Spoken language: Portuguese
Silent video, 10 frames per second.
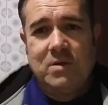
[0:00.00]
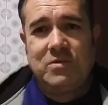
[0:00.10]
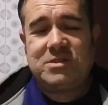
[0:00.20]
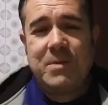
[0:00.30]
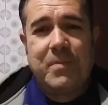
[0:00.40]

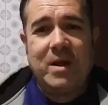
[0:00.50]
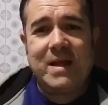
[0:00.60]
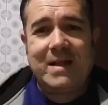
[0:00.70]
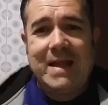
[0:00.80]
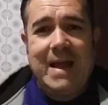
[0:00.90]
Você pode
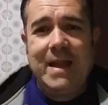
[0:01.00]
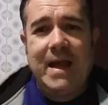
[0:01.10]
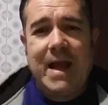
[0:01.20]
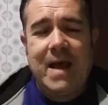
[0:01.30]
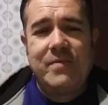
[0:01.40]
até
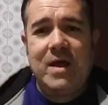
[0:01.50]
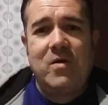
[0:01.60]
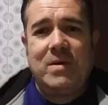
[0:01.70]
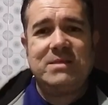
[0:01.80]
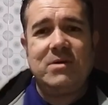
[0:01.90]
alegar,
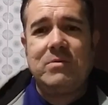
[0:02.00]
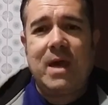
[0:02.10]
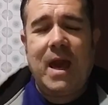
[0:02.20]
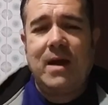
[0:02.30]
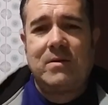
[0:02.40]
não, mas eu
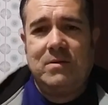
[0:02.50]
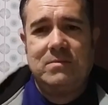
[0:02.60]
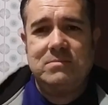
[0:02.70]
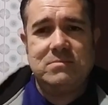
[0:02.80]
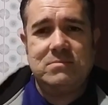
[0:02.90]
quero.
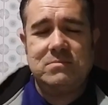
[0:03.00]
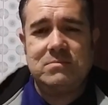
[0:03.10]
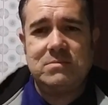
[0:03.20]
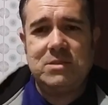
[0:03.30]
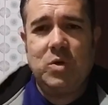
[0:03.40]

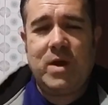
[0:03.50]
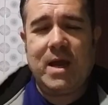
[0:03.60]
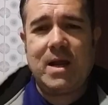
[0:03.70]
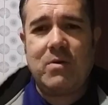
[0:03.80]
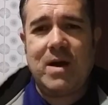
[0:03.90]
Eu
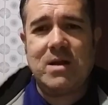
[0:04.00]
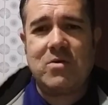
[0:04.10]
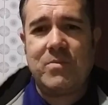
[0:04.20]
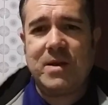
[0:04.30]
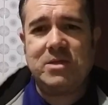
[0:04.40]
quero a guarda
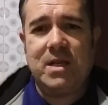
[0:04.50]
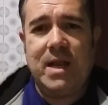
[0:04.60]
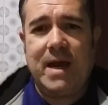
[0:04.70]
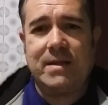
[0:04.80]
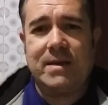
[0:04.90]

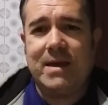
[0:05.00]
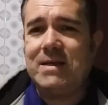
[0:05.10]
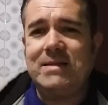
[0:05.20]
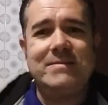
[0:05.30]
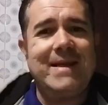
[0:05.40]
compartilhada.
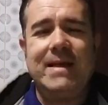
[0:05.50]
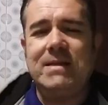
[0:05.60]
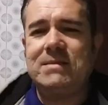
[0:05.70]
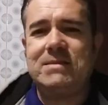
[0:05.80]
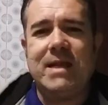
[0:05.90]
Ele,
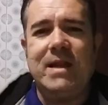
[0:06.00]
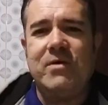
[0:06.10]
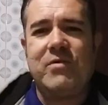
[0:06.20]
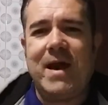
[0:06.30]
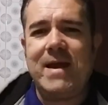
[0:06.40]
eles,
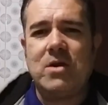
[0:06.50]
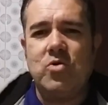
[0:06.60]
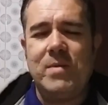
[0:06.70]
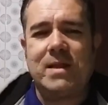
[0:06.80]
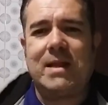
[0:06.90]
ele vai
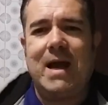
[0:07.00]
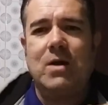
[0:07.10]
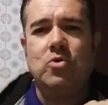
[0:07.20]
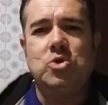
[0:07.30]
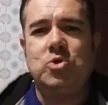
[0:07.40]

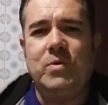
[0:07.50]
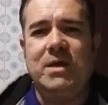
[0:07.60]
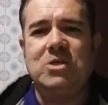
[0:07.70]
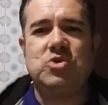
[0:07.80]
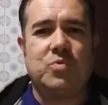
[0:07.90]
argumentar, o
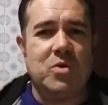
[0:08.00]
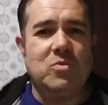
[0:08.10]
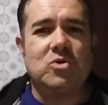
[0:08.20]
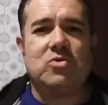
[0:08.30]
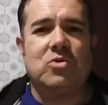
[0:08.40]
juiz, o
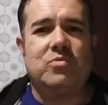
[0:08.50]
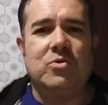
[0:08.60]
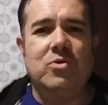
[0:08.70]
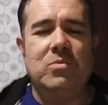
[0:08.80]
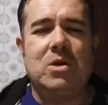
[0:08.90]
promotor
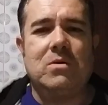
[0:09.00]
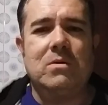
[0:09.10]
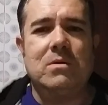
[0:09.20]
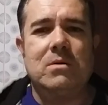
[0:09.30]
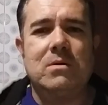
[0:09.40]

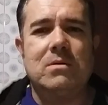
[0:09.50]
público,